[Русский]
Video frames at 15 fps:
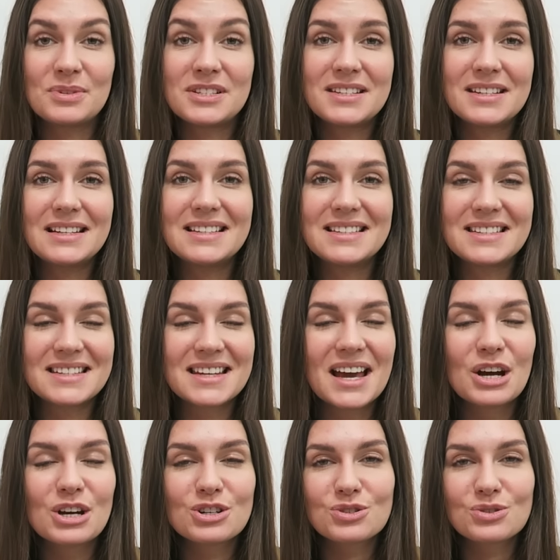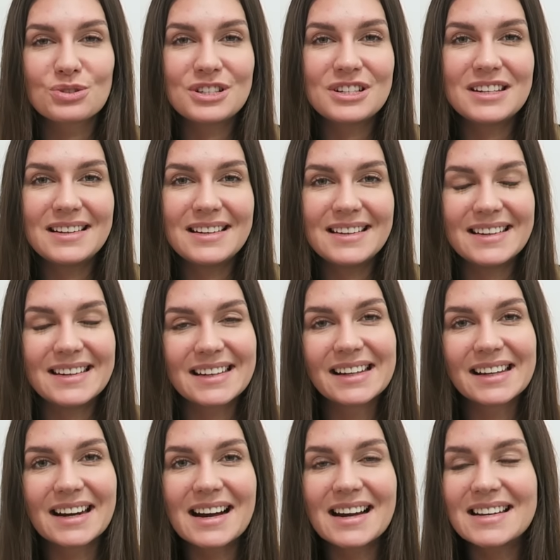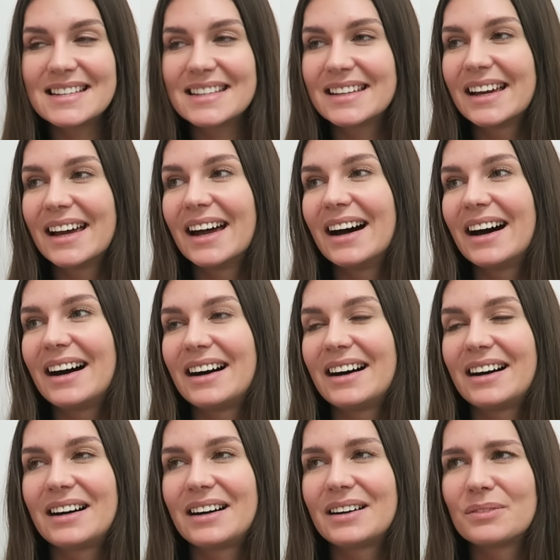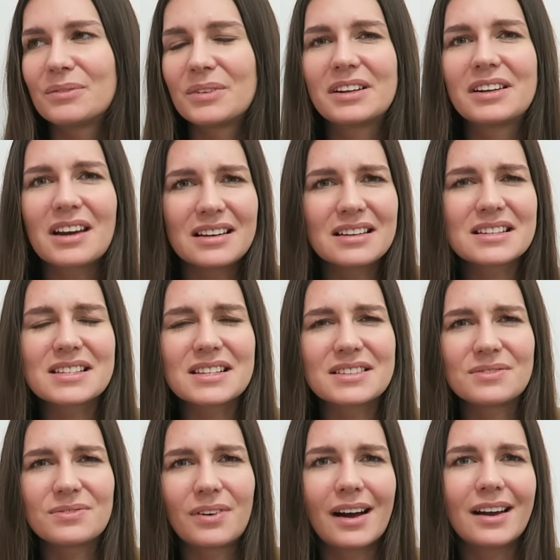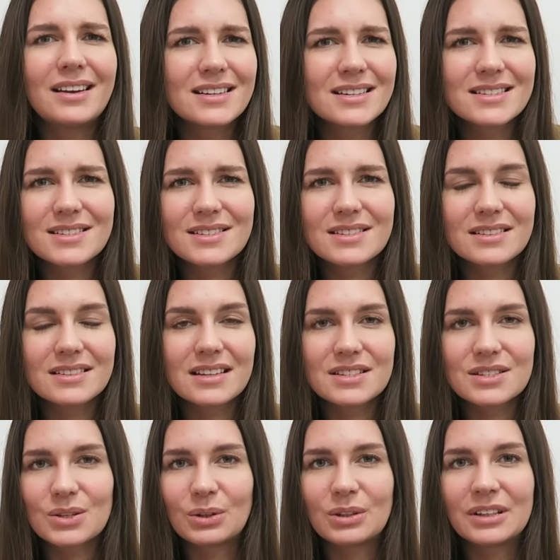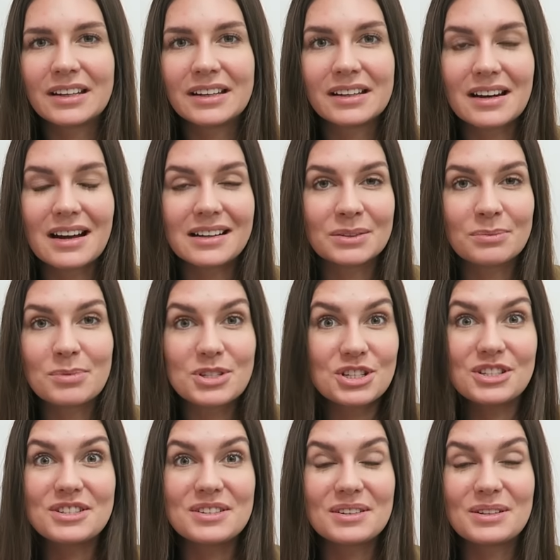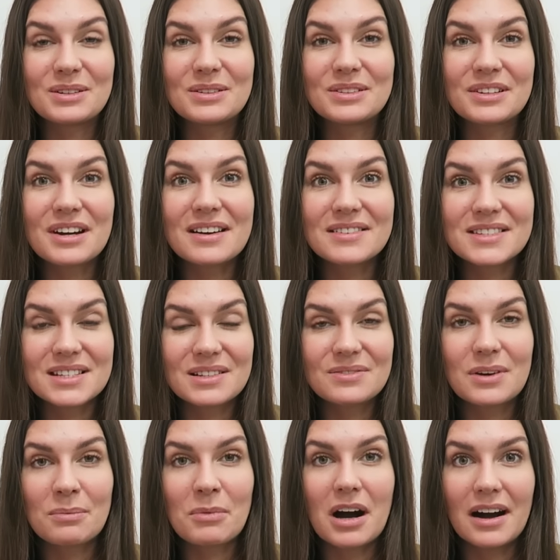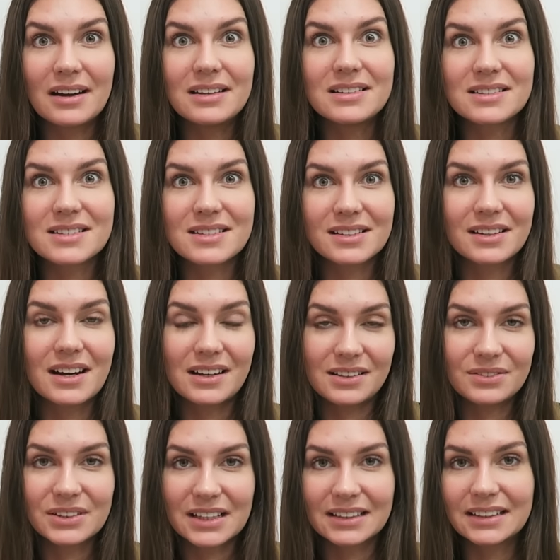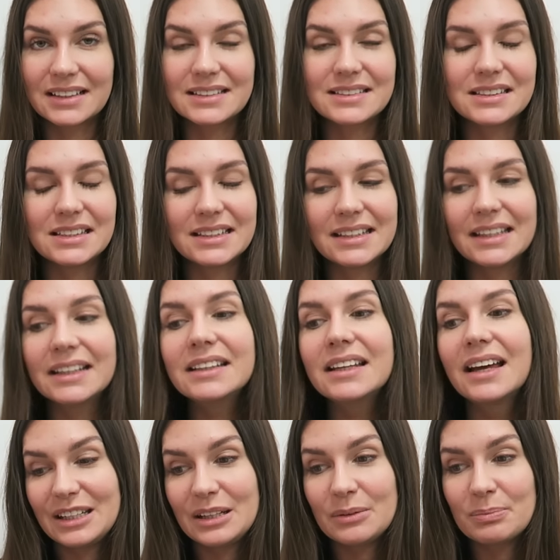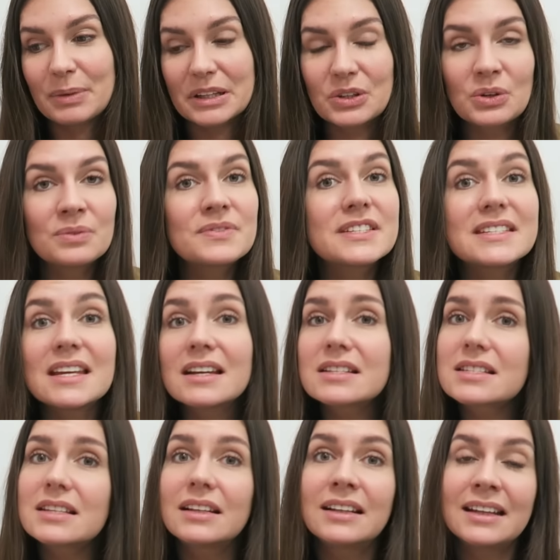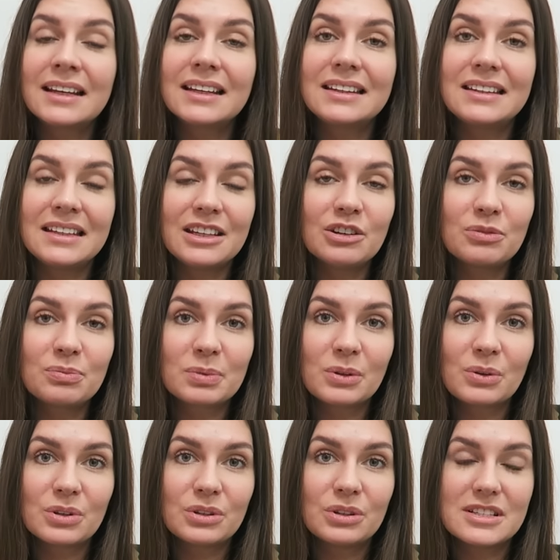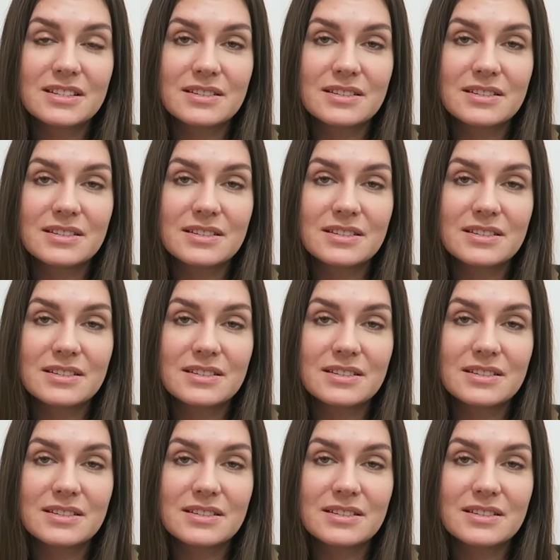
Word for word: бесились шутили, играли. А, играли, кстати, в Алис, настольная игра. Напишите, нравится ли вам Алис, играли вы когда-нибудь или нет. И потом все остальные дни, вплоть до